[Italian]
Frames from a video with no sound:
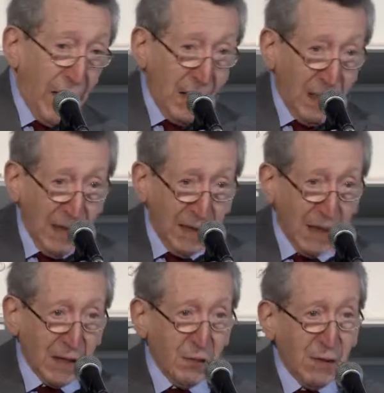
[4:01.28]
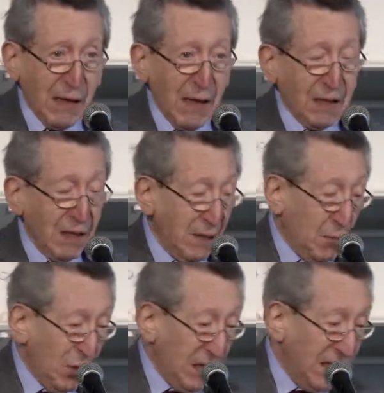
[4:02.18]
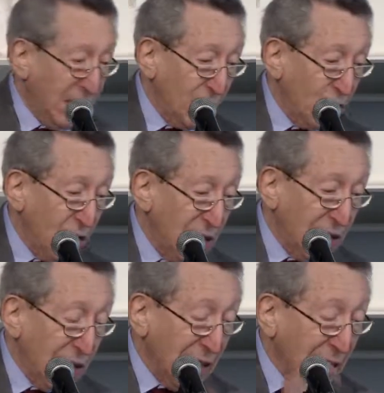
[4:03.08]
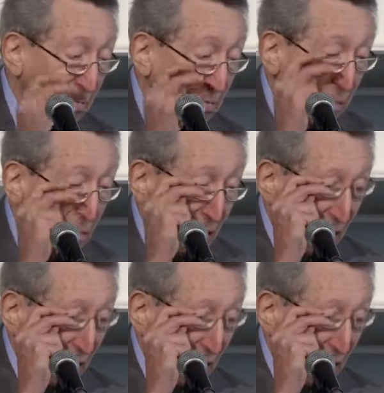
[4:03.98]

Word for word: e il leader di una grande democrazia occidentale,